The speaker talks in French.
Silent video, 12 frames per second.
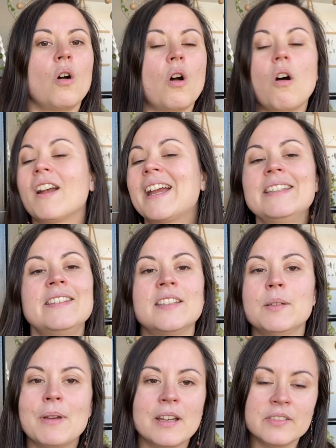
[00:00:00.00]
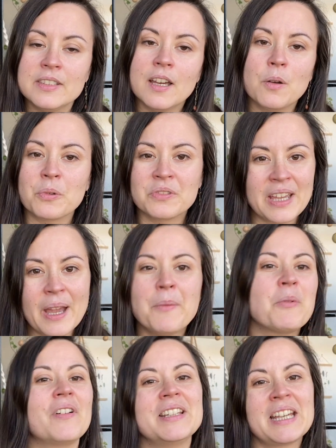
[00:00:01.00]
organiser ma vie à long
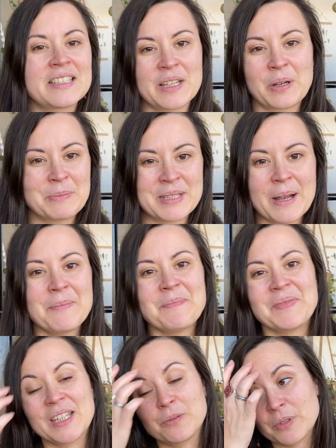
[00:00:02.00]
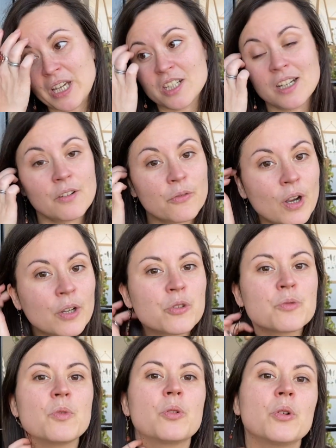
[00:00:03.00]
terme, on va dire ça comme ça. Et donc à chaque fois
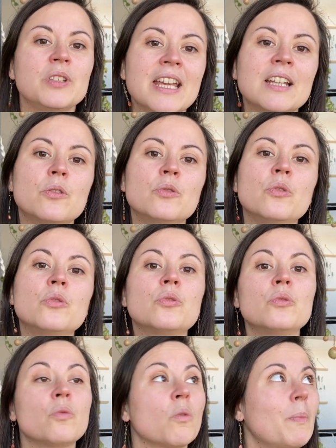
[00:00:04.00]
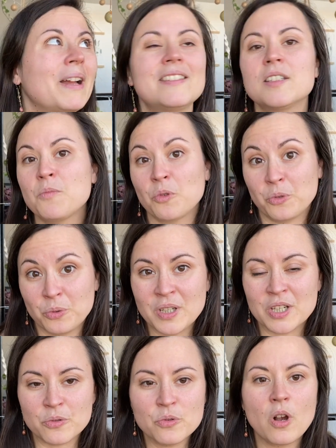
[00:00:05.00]
que je me connecte dessus, donc pratiquement tous
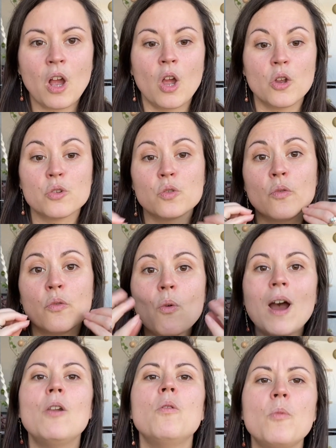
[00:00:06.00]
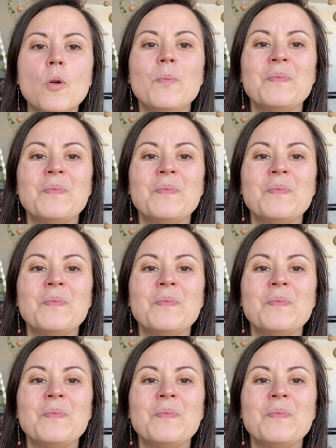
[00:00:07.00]
les jours, je vois le mot.